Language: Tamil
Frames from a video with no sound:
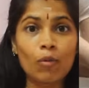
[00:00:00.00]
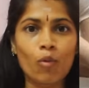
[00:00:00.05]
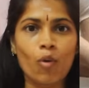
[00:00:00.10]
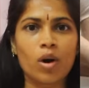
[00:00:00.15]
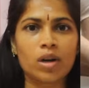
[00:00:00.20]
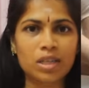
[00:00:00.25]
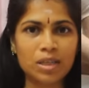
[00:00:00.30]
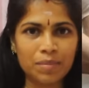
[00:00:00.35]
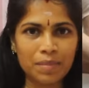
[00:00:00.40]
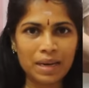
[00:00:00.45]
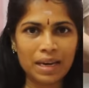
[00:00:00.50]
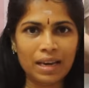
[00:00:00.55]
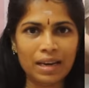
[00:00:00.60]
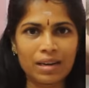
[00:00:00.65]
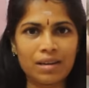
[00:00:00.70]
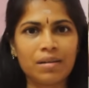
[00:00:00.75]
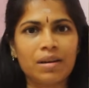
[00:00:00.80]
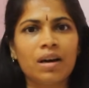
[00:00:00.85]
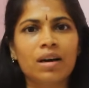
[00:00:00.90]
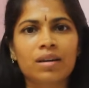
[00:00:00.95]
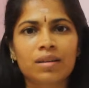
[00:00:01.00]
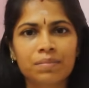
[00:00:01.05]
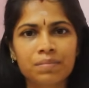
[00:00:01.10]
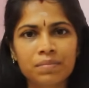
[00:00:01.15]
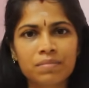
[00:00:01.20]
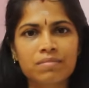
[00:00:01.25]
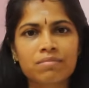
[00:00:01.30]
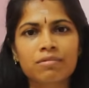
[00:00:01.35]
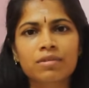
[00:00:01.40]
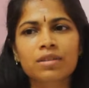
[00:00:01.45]
வாட்டர்மெலன்
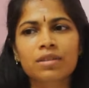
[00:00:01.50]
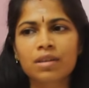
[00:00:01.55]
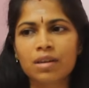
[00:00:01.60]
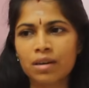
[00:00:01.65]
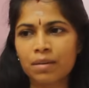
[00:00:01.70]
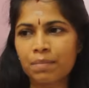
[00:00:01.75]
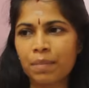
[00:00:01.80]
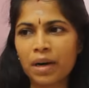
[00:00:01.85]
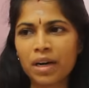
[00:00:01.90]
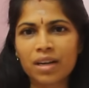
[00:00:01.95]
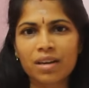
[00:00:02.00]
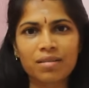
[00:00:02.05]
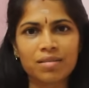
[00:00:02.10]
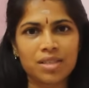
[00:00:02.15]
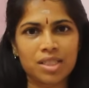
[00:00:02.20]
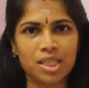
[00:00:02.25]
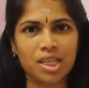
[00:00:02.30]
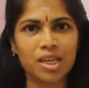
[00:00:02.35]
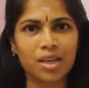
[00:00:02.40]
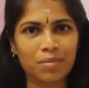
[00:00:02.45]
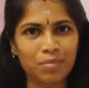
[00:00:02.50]
படுக்க வச்சா